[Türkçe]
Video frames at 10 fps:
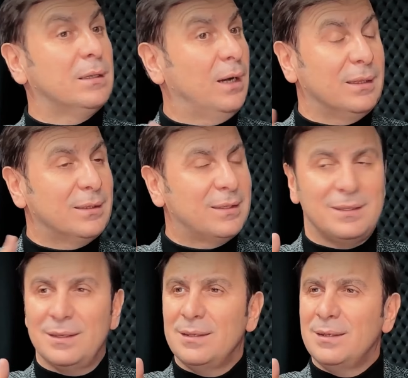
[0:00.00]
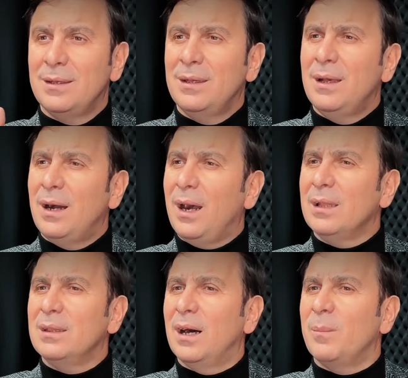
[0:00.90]
Kaldı ki
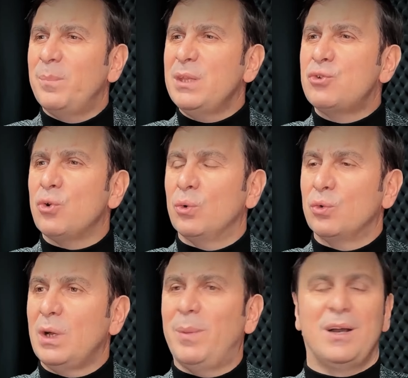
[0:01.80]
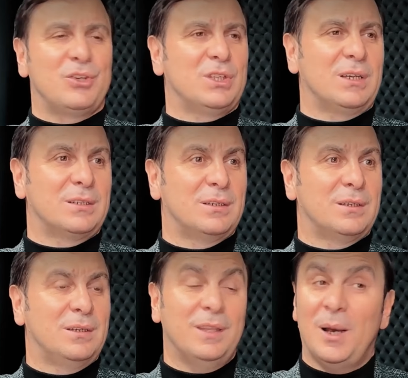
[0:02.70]
Allah birçoğunu da bağışlar.
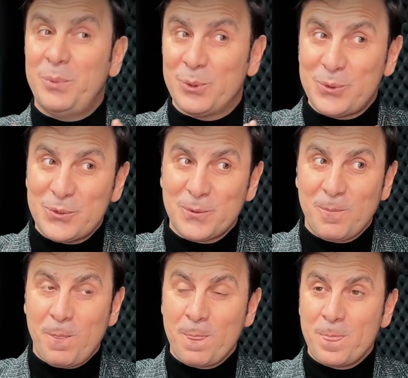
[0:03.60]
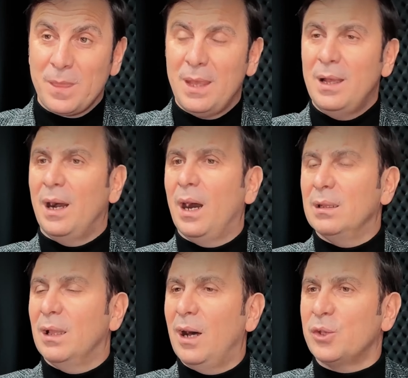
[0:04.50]
Ne yapıyoruz?
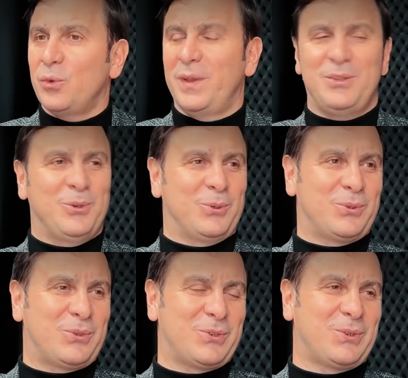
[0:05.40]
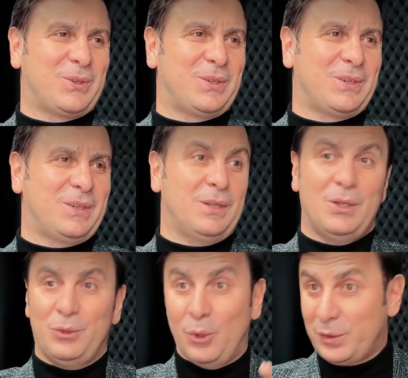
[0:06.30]
Allah'a güveniyoruz.
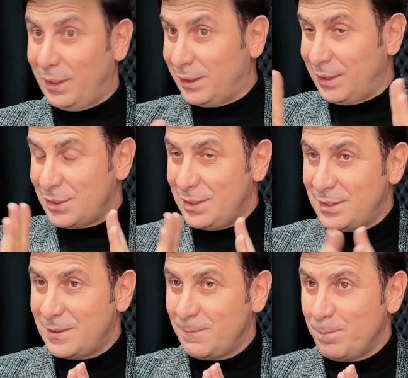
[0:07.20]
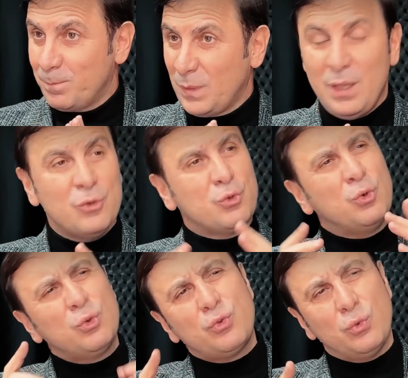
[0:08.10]
4 arkadaşlar.
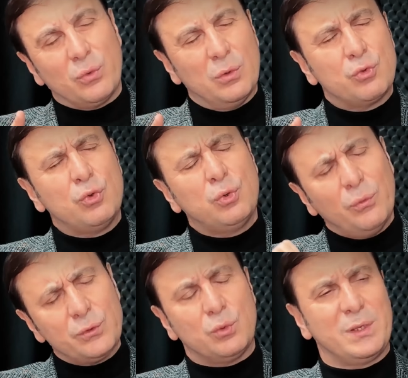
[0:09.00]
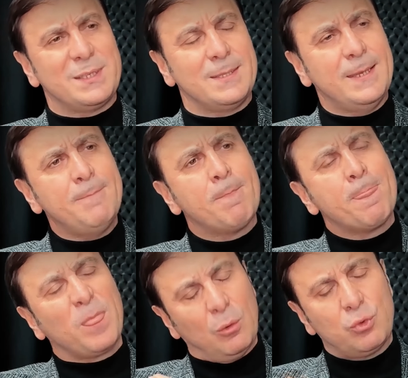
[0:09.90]
Zuhruf, sur Zuhruf suresinde
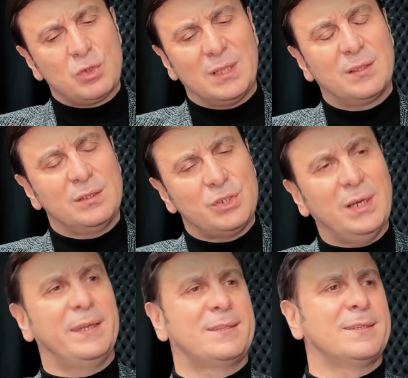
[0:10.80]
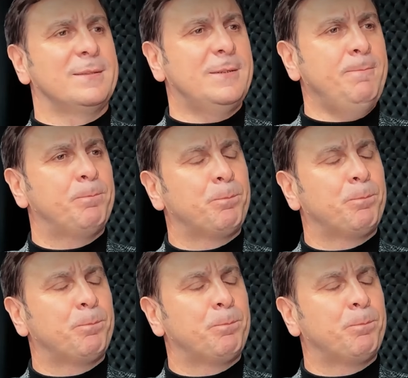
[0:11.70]
36. ayet sanırım.